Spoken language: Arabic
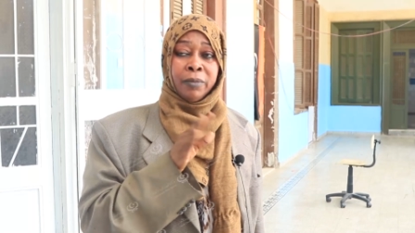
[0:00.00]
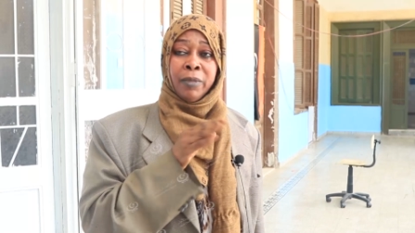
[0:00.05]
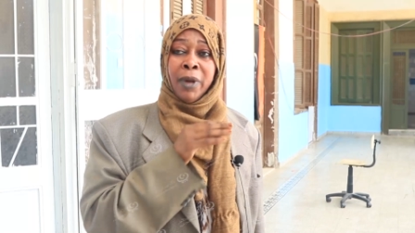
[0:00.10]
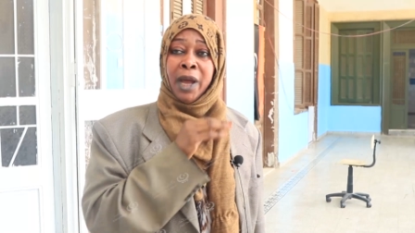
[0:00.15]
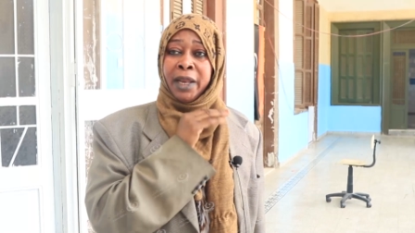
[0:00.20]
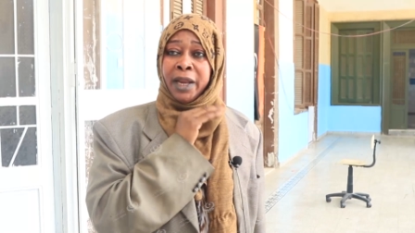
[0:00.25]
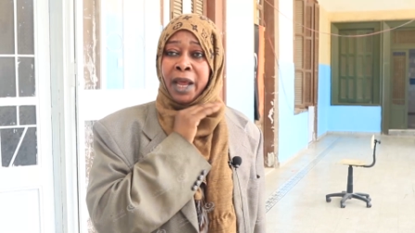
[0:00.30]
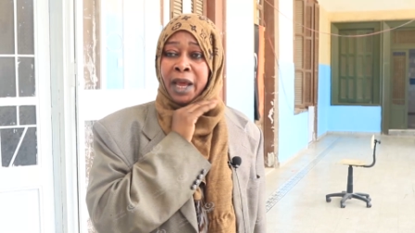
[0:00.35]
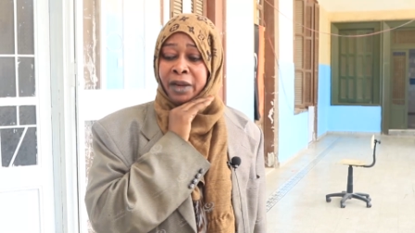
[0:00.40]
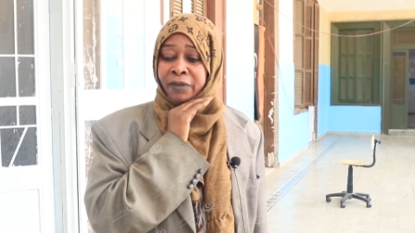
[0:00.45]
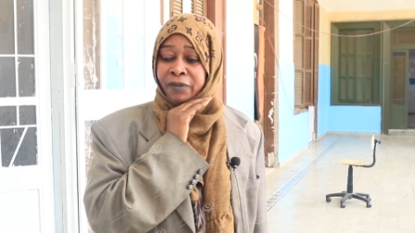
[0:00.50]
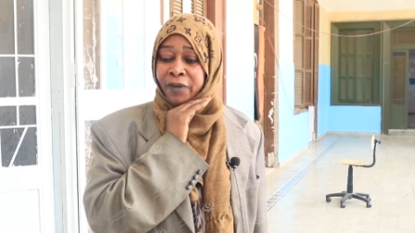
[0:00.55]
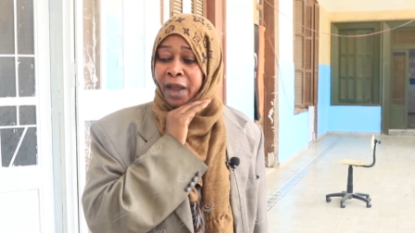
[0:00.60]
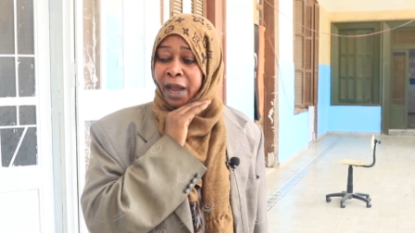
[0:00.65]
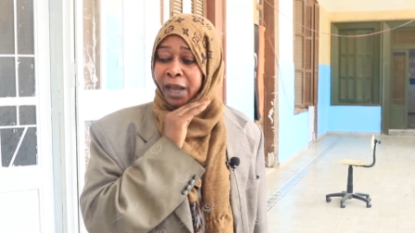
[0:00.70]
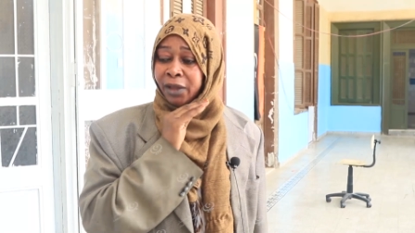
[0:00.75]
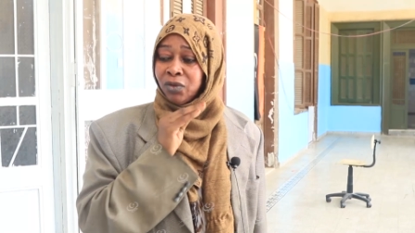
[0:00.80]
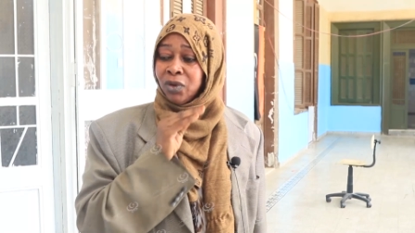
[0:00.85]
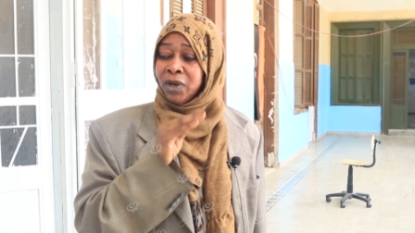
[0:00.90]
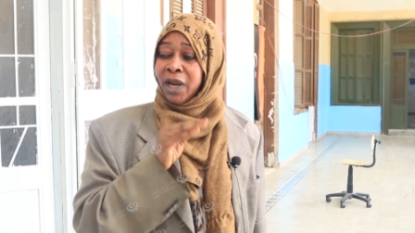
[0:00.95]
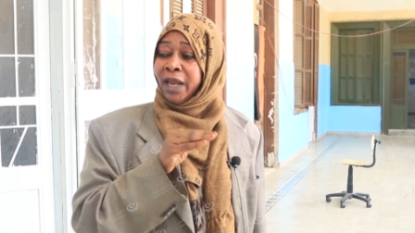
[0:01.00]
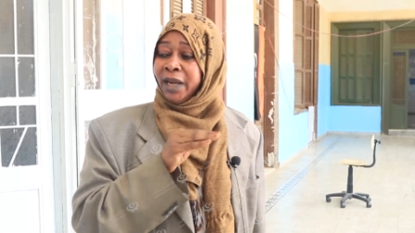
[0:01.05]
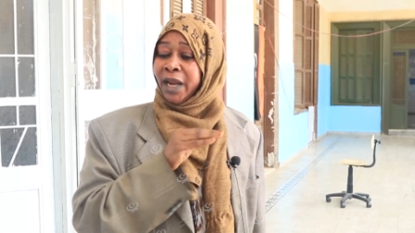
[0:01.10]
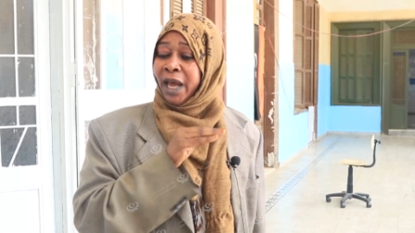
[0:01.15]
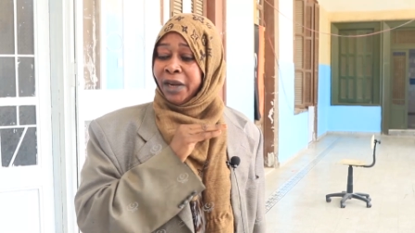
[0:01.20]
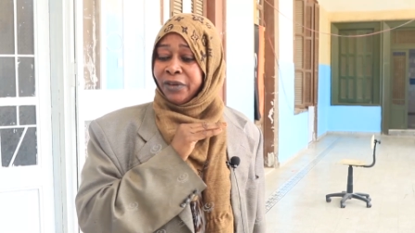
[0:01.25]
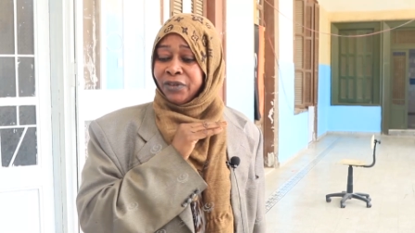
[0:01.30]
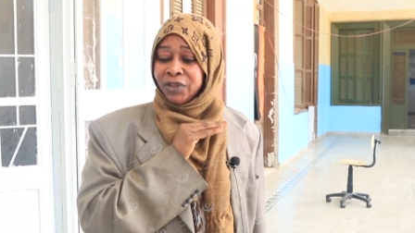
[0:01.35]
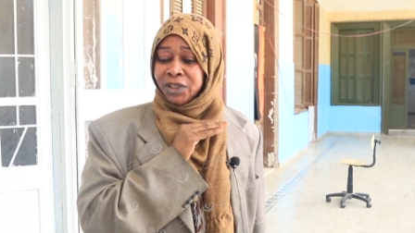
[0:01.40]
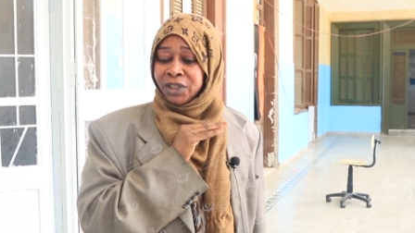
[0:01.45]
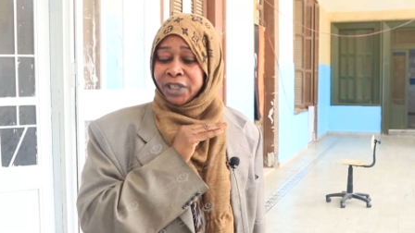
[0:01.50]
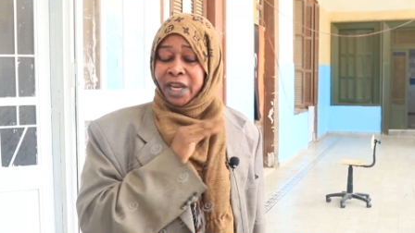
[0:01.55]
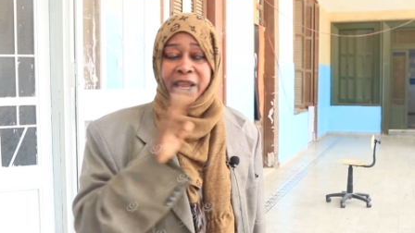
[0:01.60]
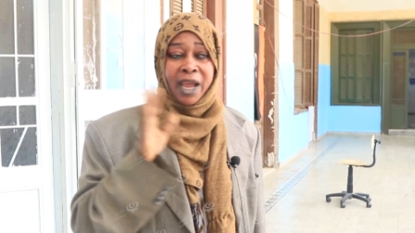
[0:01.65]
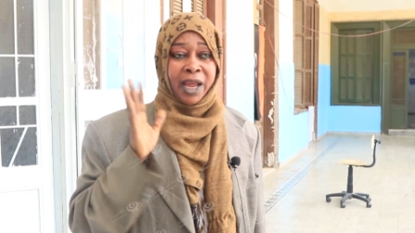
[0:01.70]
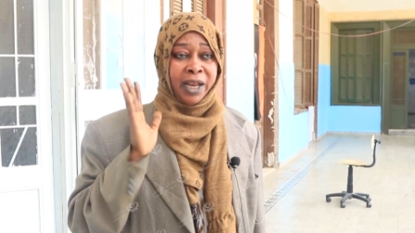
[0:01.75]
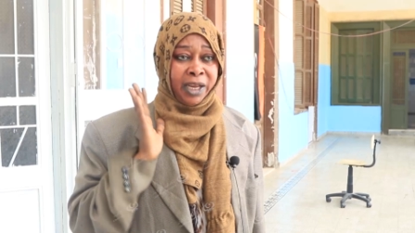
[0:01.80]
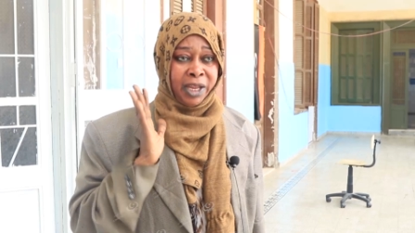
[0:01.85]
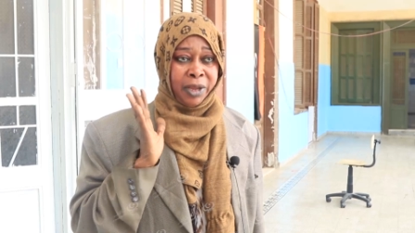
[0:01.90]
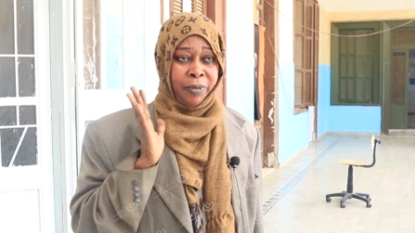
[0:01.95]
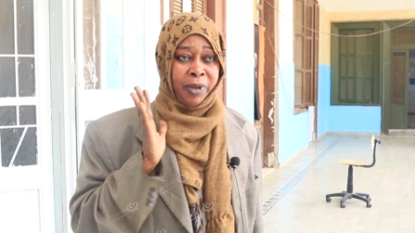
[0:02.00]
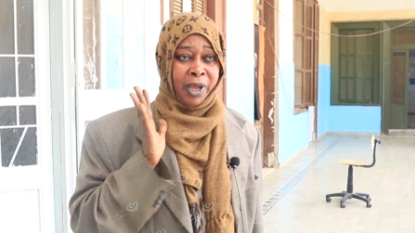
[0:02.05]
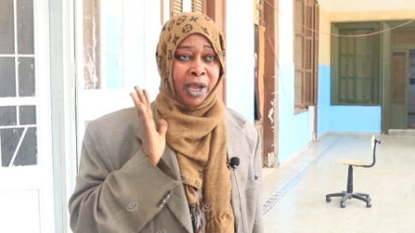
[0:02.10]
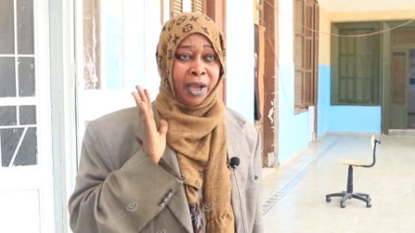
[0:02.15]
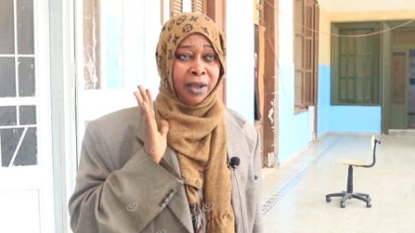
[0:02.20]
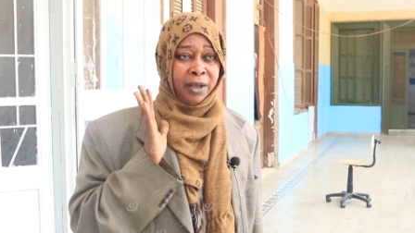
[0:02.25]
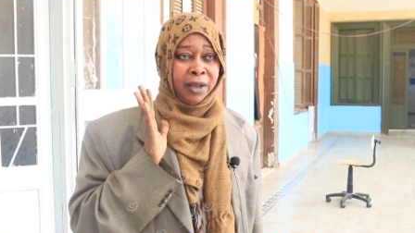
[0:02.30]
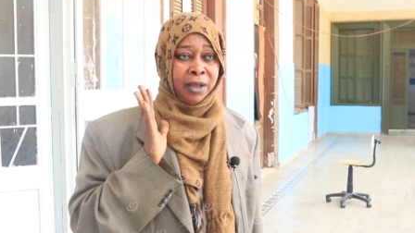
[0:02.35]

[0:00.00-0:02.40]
ما نعرف احد ولا نعرف شيء ليبيا